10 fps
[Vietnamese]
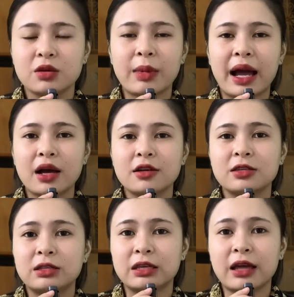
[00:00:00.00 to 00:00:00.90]
Nhưng mà
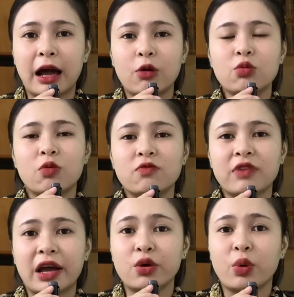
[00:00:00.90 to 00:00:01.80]
chị Thảo
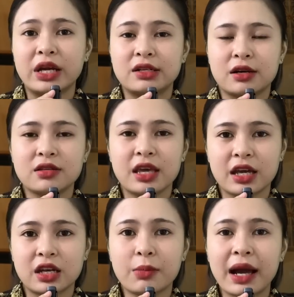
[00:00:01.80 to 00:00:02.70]
cũng phải quay trở
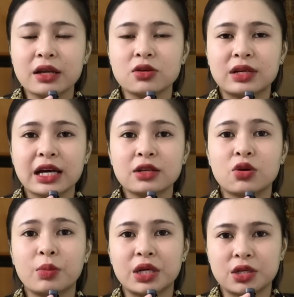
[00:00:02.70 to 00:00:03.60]
về để bán cho
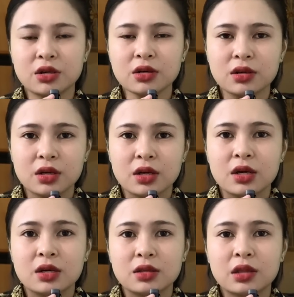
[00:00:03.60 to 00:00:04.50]
khách của mình trước.
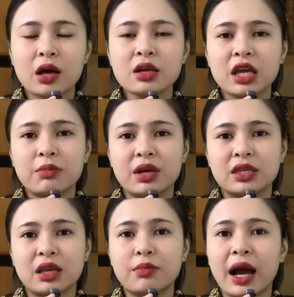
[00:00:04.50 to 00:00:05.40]
Tới khi mà
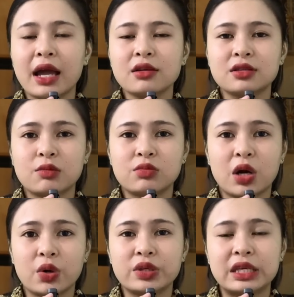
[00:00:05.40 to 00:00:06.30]
chị bán xong
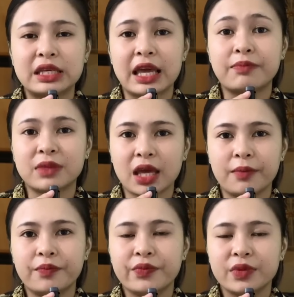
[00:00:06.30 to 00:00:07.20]
rồi, chị dẹp
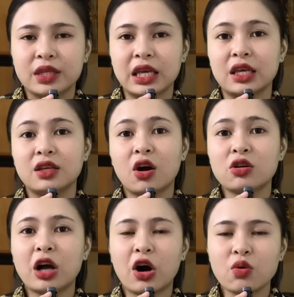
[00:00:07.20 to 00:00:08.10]
tiệm, chị
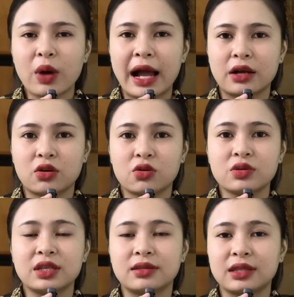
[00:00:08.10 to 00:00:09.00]
ngó ngó qua coi
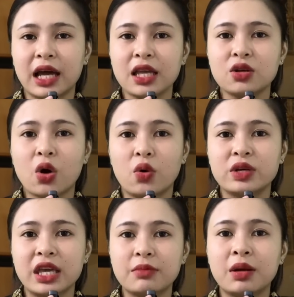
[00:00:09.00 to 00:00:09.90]
có nhìn thấy
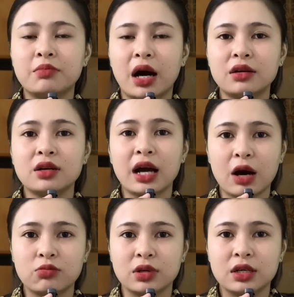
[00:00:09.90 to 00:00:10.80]
cô kia bên bển nữa
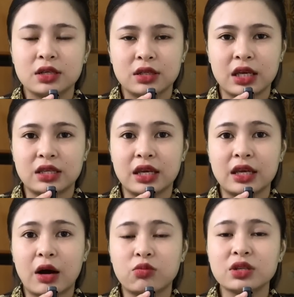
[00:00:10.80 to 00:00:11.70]
không, thì
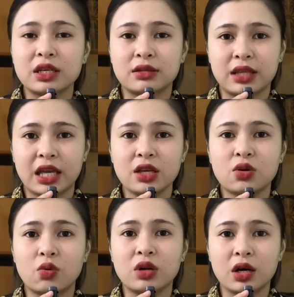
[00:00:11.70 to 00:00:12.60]
chị không có nhìn thấy
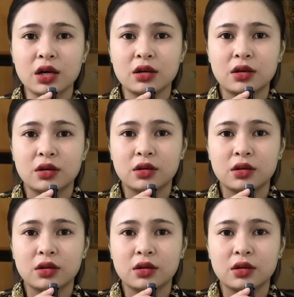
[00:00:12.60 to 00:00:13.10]
cổ nữa.